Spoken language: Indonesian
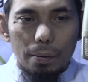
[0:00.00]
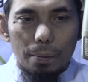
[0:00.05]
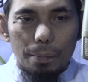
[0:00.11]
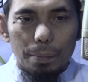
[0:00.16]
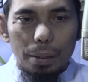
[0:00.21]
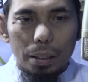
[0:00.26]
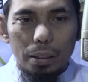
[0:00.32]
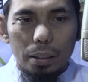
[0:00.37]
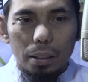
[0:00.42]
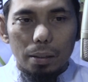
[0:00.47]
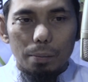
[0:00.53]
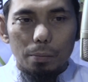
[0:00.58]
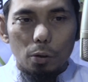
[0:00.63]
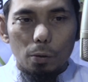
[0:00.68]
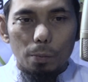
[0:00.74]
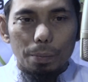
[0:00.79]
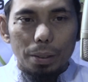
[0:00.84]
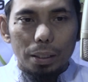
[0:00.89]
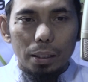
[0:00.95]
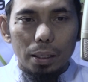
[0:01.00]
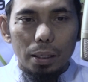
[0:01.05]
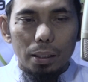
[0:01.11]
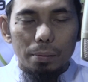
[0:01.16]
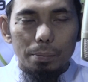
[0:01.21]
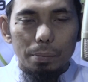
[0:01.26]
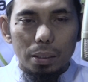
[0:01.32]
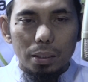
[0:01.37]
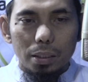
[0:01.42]
maka
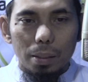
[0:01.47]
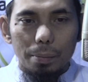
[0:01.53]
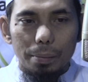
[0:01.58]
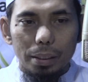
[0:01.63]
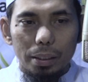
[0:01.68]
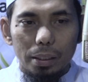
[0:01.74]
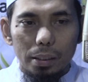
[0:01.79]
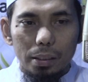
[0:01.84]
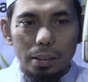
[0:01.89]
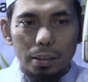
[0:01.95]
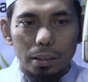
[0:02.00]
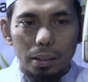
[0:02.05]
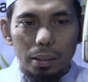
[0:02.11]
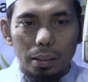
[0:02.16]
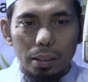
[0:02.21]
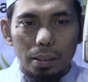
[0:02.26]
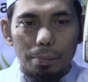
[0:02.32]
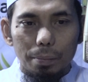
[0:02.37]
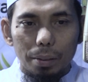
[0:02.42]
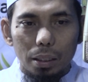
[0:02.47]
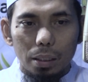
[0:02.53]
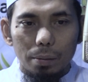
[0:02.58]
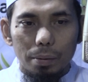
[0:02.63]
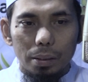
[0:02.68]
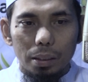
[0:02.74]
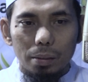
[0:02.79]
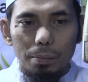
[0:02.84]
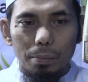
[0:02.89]
berupaya bersama dengan istrinya
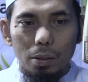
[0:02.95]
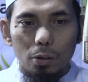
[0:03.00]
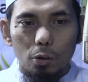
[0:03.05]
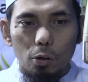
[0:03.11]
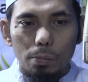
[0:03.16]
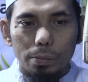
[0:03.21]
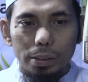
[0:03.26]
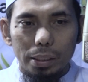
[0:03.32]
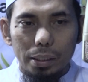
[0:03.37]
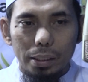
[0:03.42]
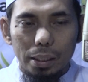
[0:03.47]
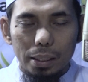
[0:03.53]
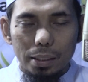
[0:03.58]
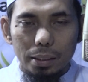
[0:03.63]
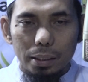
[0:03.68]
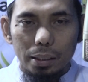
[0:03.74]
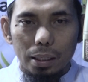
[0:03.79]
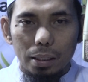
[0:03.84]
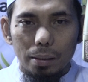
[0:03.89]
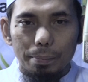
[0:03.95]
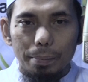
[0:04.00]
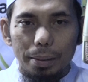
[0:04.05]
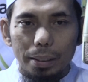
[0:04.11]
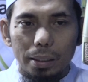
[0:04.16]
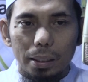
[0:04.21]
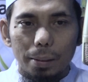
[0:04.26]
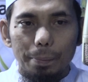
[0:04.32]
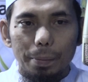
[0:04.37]
bagaimana berkomunikasi yang
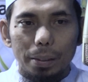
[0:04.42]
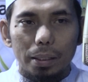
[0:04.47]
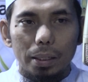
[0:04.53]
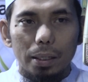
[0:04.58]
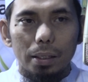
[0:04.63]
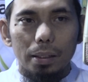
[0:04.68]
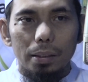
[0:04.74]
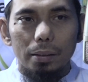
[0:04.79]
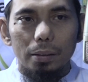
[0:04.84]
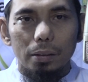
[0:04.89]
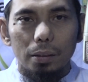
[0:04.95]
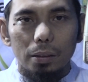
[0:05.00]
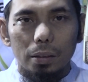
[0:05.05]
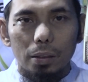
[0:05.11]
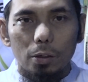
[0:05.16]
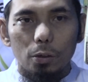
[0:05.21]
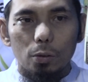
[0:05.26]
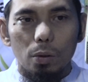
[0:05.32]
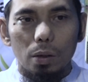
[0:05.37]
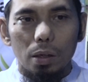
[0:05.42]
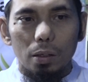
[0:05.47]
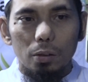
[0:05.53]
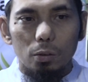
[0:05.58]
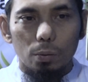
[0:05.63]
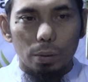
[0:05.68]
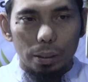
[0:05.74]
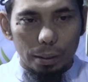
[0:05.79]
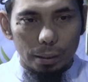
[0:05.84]
baik kepada kedua orang
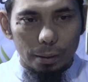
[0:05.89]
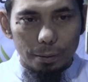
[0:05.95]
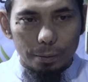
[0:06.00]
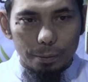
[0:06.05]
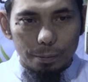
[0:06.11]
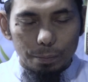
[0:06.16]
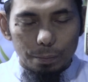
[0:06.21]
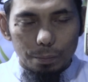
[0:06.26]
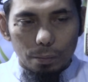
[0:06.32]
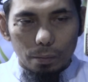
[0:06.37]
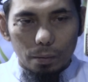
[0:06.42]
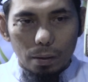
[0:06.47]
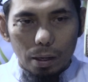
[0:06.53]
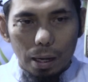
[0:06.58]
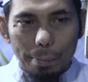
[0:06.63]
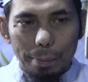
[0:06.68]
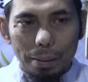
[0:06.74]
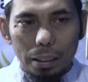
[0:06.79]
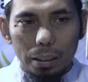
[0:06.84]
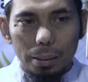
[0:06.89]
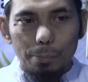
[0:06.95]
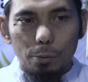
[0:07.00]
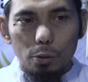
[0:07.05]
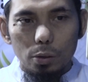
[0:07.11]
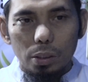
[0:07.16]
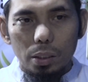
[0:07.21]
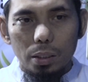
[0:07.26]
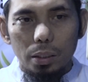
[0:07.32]
tuanya. Apalagi
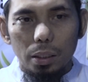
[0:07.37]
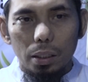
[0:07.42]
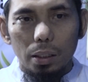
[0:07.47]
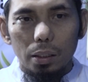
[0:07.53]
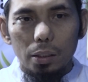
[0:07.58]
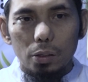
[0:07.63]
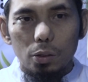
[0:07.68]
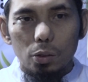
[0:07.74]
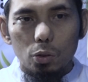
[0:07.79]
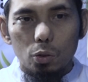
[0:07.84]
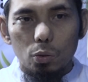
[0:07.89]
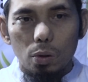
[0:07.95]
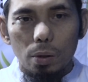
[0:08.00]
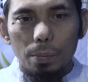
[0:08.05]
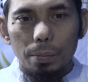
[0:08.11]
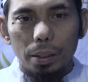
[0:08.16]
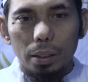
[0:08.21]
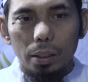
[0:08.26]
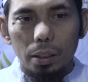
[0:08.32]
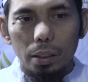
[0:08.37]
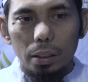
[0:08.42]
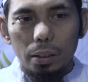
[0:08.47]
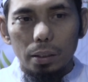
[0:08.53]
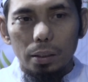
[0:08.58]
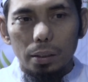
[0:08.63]
posisi suami ini